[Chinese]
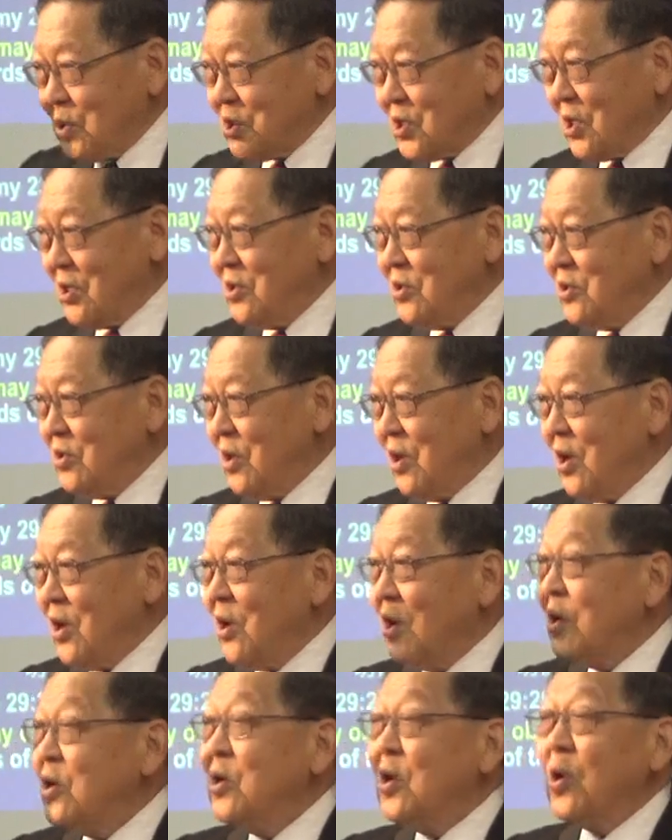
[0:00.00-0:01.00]
真
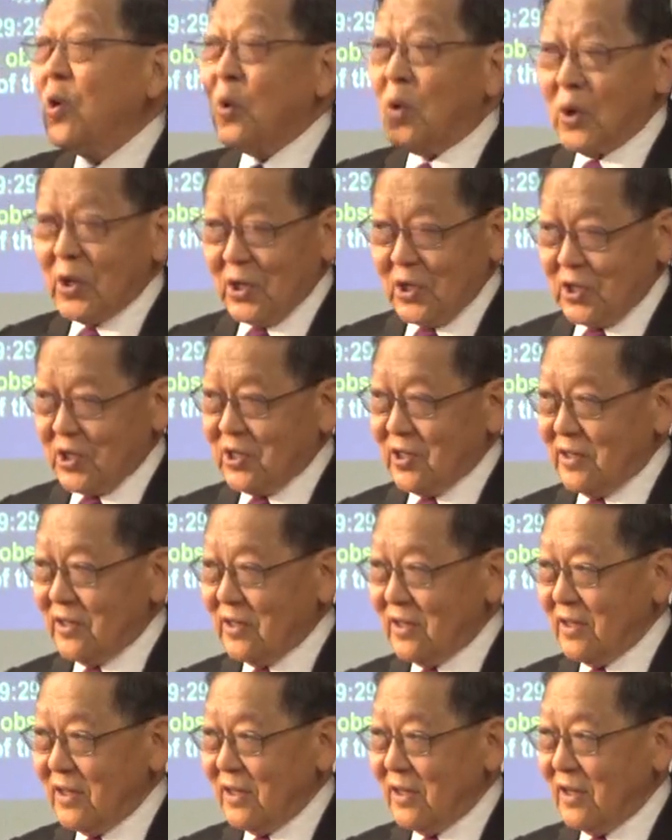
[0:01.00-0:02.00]
又火的事，
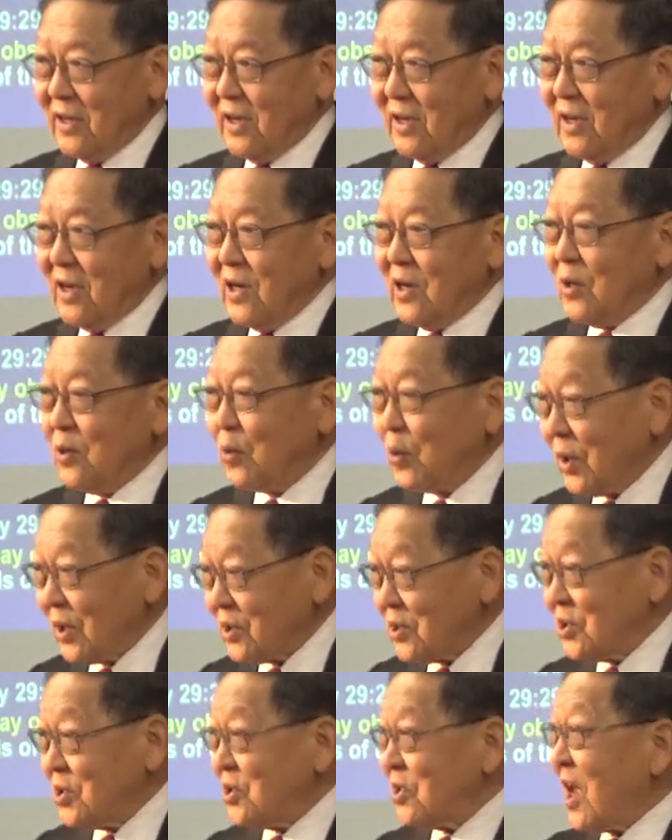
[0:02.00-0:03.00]
我
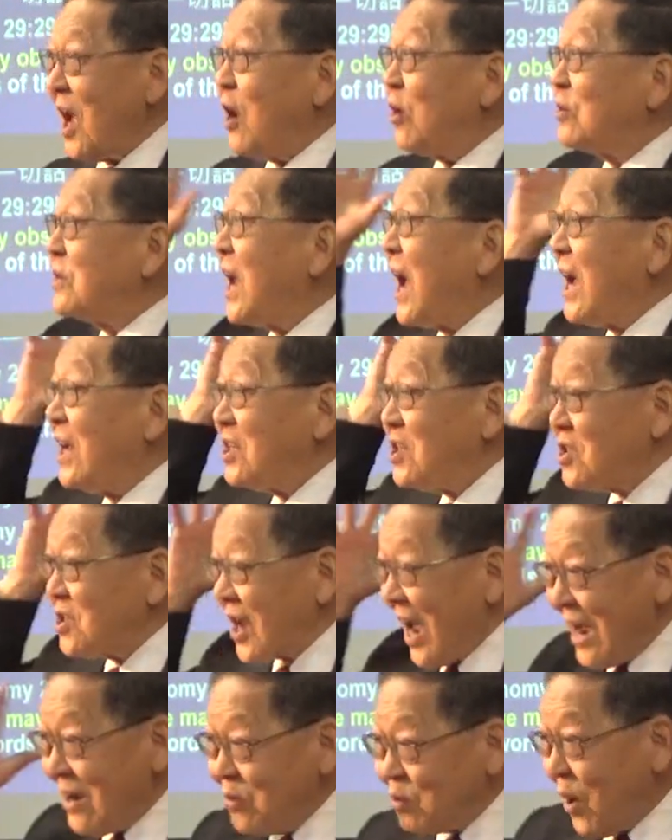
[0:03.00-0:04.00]
知道他
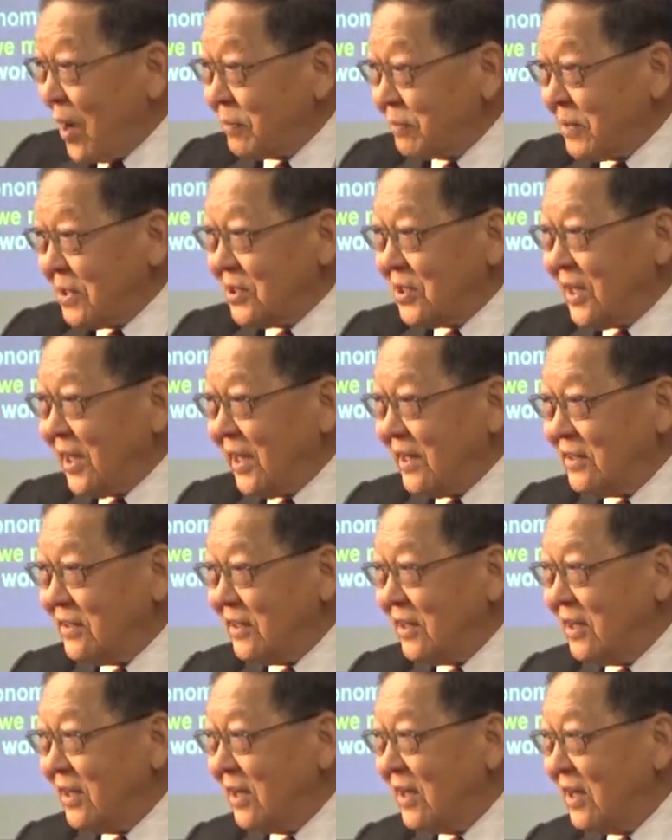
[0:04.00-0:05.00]
掌管明天，
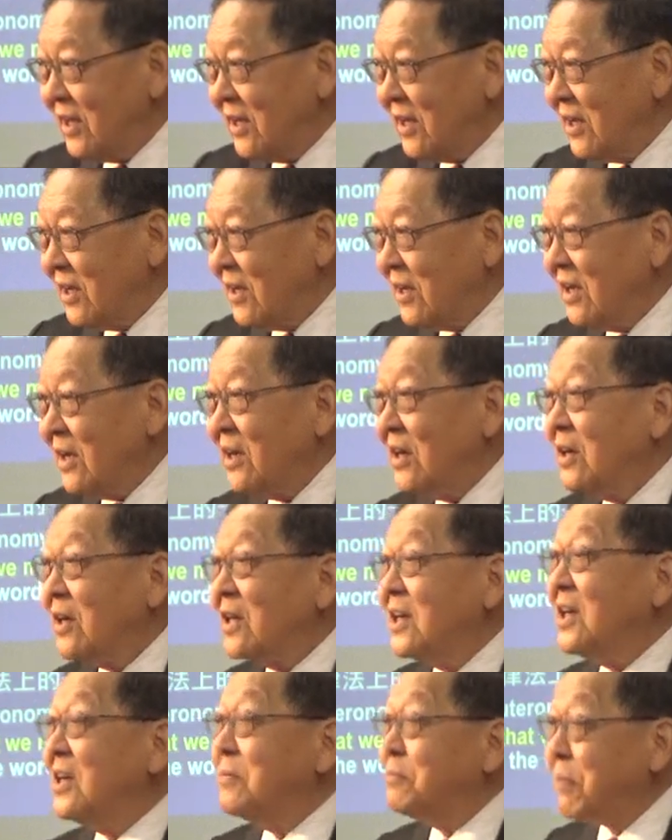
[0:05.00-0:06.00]

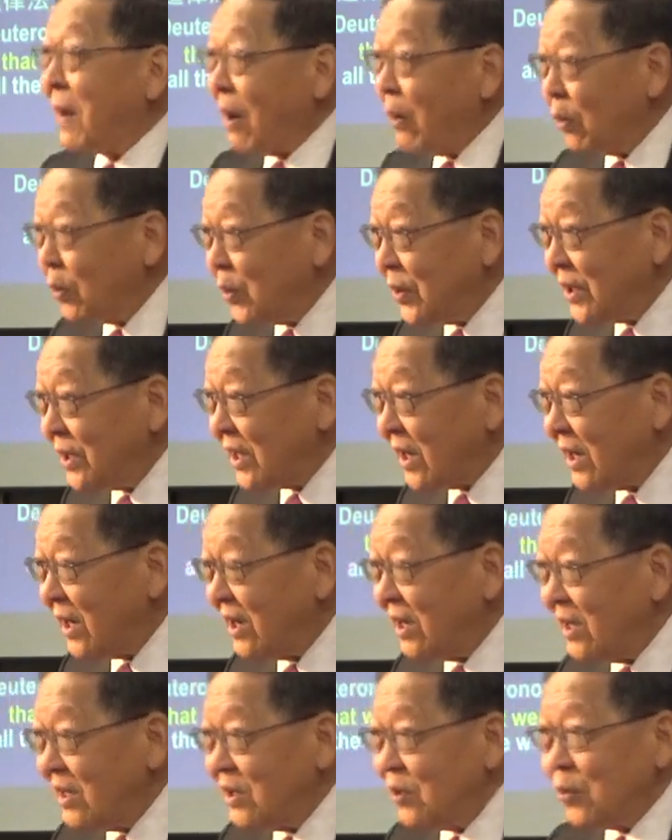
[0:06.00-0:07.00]
更宝贵的，
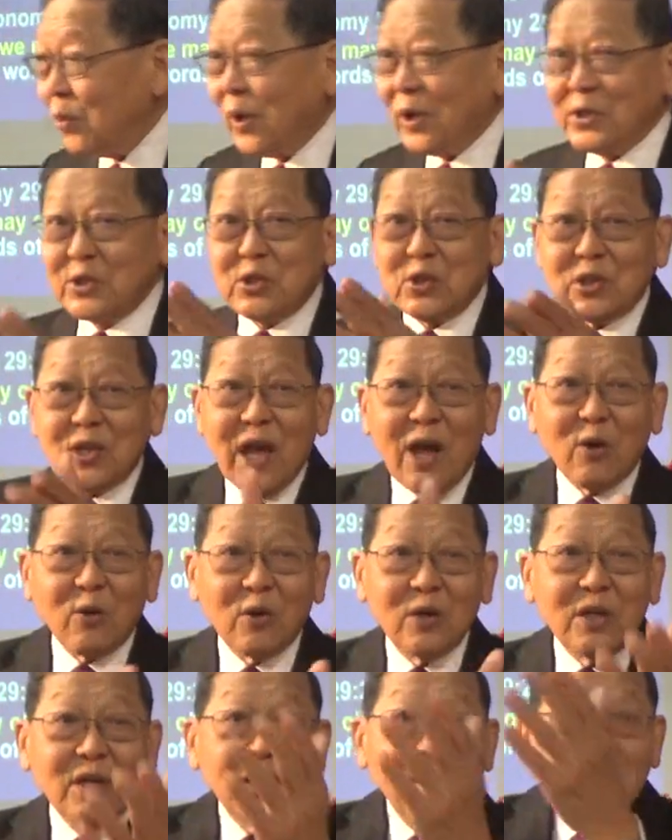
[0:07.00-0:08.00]
我知
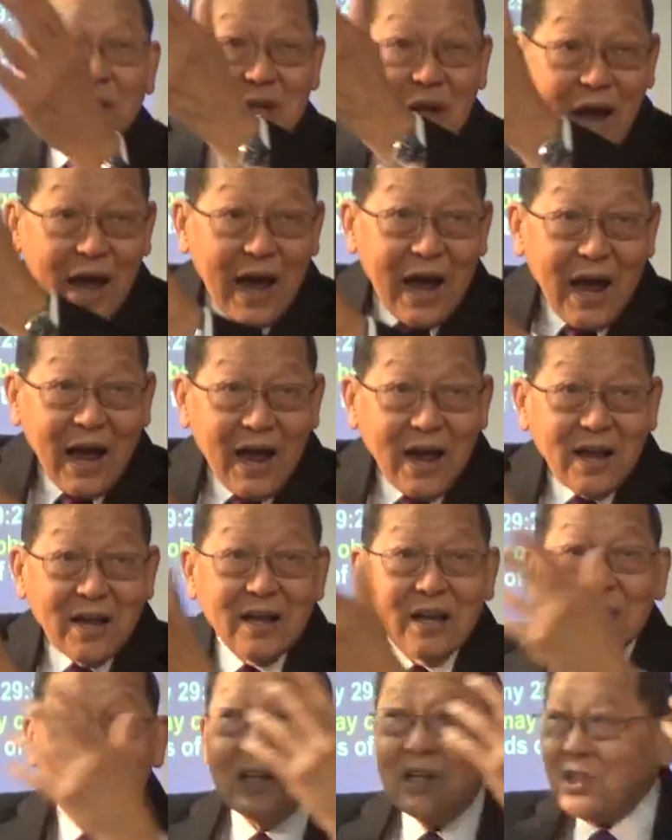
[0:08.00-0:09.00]
道
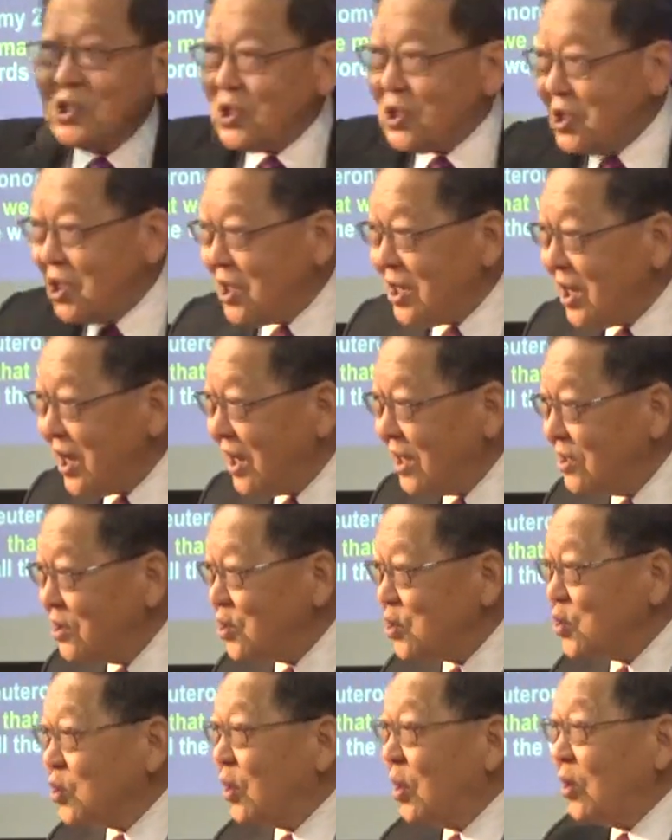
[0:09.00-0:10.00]
他
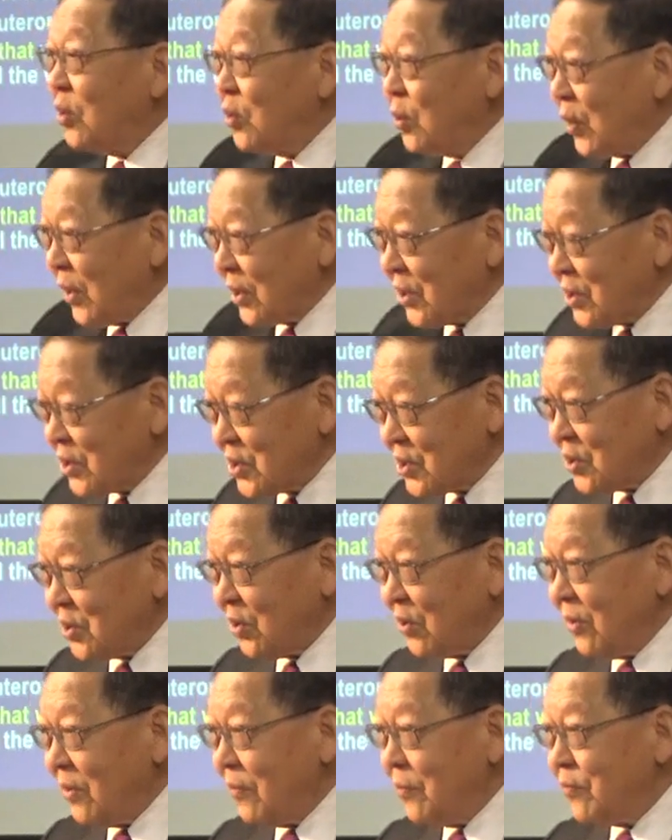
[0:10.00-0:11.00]
牵着我的手，
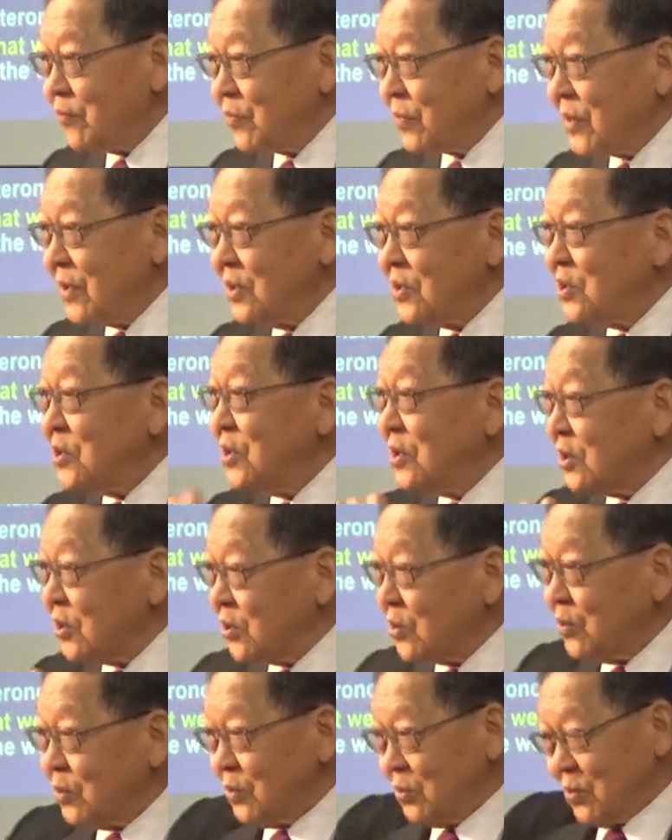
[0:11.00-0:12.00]
去
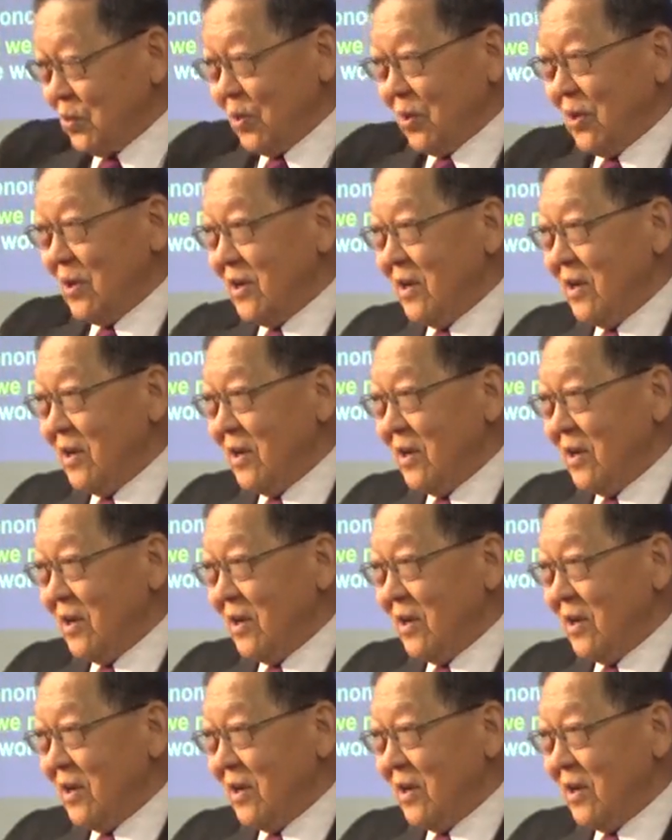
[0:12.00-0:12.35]
度过